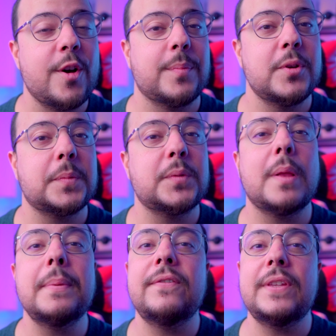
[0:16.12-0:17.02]
Ora, boas
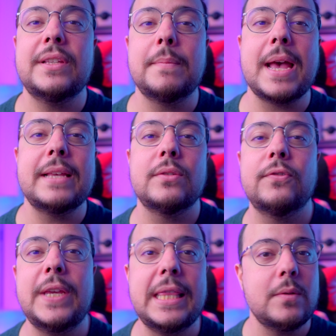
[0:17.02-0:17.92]
pessoal, bem-vindos a mais um
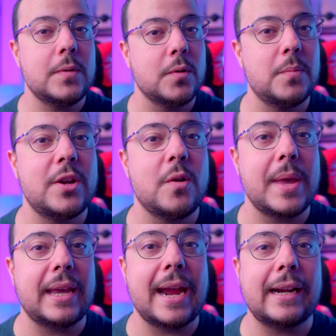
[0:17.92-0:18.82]
vídeo. O meu nome
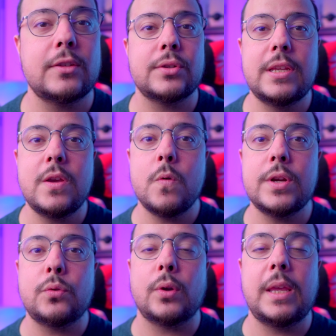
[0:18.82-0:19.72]
é Carlos e eu
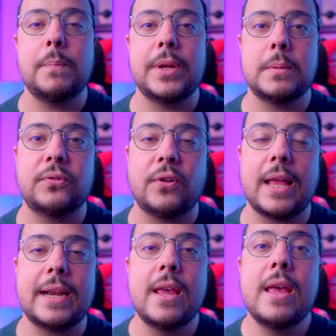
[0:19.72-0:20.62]
hoje estou aqui para vos
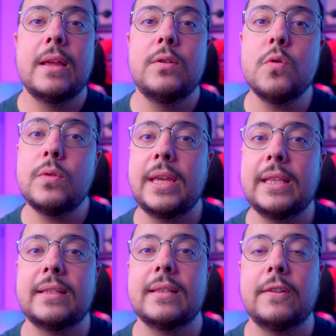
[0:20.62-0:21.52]
falar num
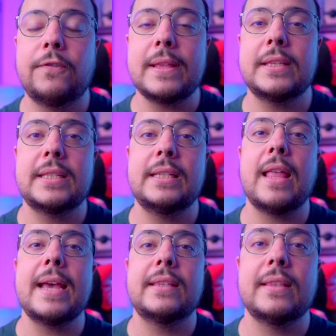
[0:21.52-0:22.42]
kit de Fantasy
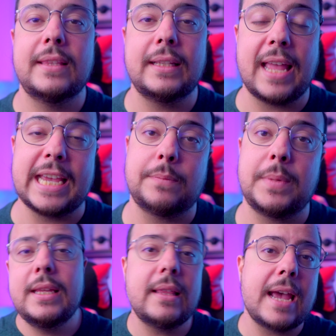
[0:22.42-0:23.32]
Light da Lightme.
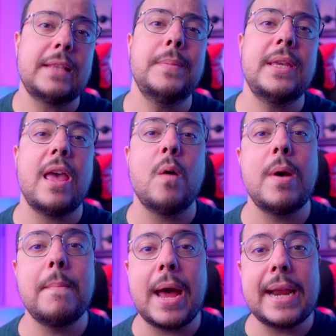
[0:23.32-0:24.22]
E a Lightme é uma
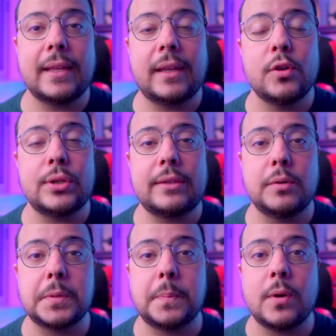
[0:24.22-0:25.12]
marca que eu já
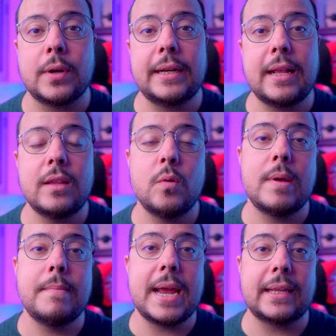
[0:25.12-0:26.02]
trouxe para o canal,
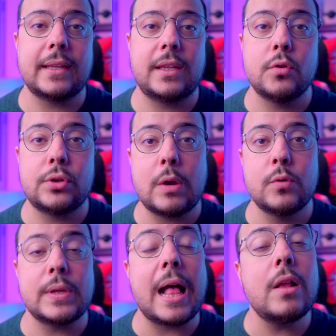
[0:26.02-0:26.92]
uma marca que eu já
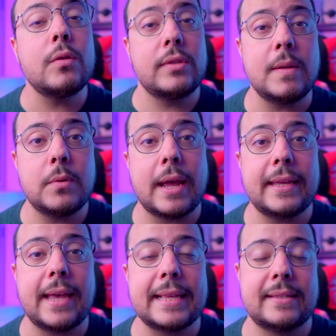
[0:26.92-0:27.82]
uso há algum tempo cá em
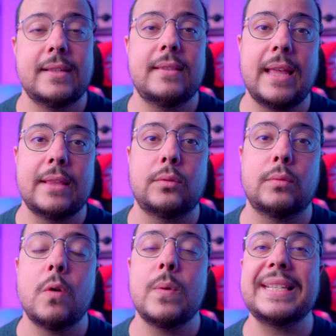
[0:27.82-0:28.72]
casa, tanto
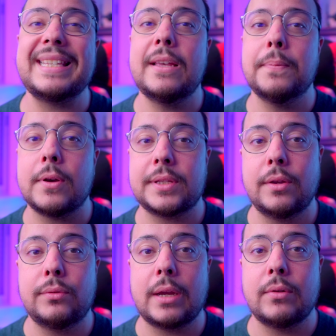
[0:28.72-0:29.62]
com a sync box que
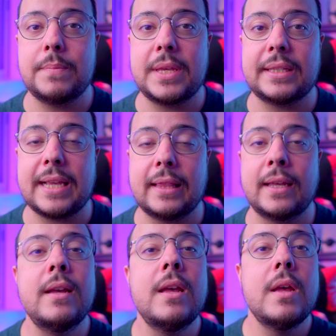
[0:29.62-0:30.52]
eu tenho na minha
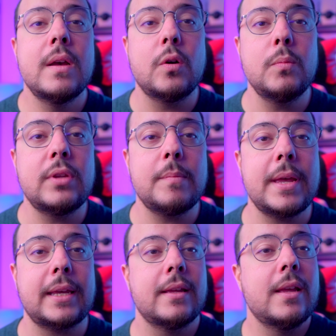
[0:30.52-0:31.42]
sala, como
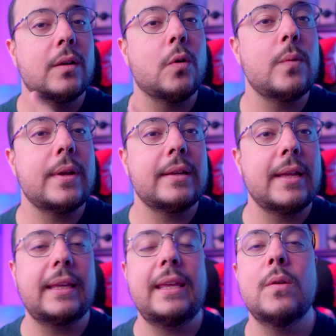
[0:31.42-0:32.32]
também com
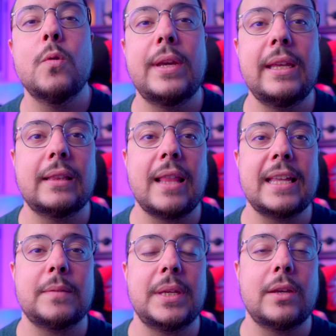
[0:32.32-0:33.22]
aqui o kit
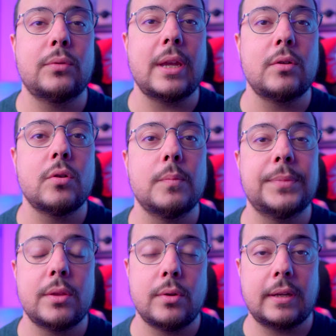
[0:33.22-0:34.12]
Lightme que eu tenho no
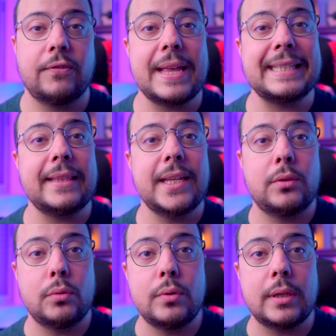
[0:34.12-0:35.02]
computador, que faz a
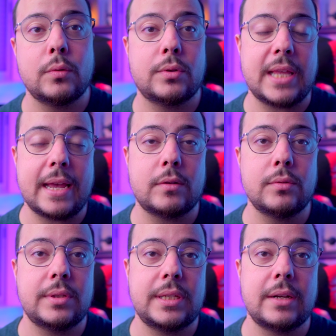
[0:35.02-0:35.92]
leitura do que está a
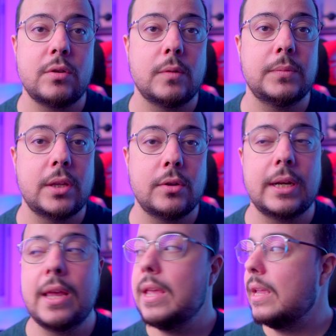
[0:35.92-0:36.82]
acontecer no
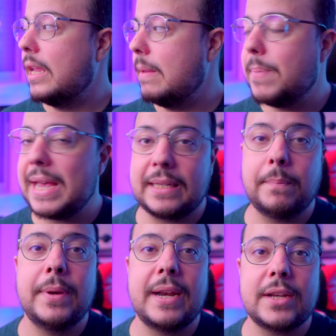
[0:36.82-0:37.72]
computador e passa
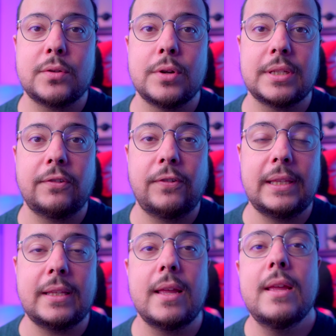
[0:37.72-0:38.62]
para as cores da
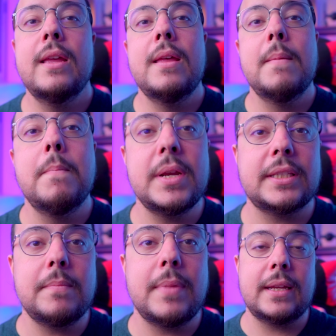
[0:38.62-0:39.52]
fita. Mas
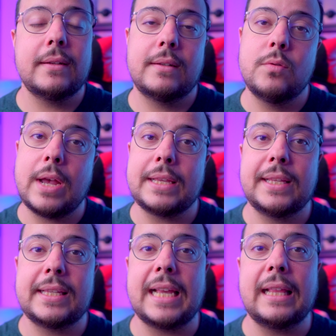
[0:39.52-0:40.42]
também, no caso
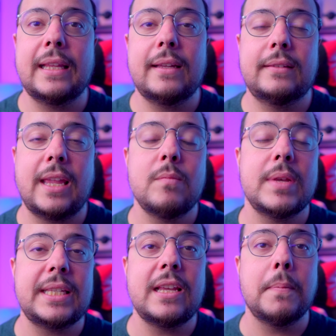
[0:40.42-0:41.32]
da sala, tenho uma
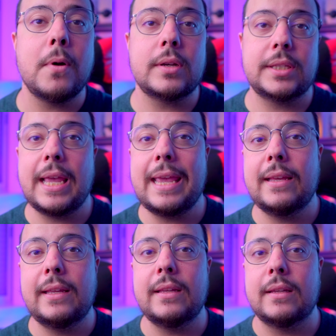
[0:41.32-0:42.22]
sync box em
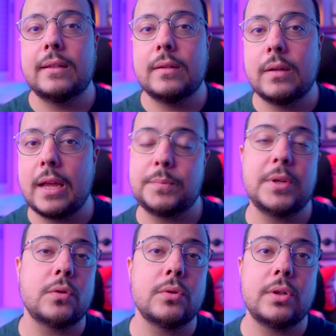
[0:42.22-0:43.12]
que as
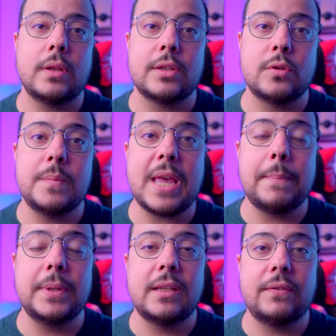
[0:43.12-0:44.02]
minhas consolas ou a minha
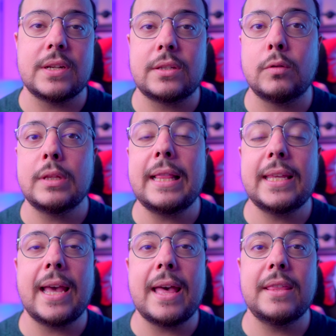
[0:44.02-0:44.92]
Apple TV estão lá
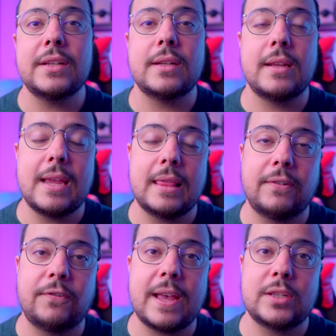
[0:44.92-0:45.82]
ligadas, ela
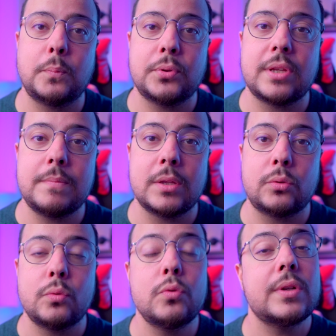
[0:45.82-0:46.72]
faz o
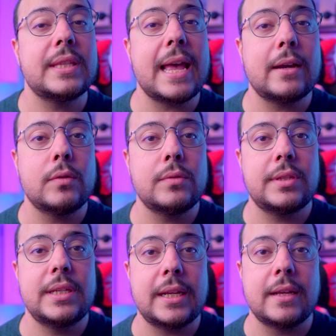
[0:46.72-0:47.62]
processamento do que está a
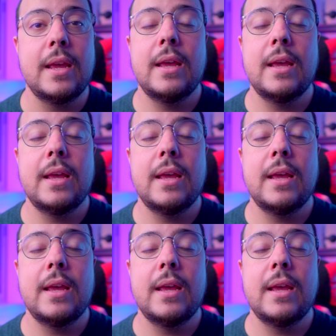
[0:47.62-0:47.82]
acontecer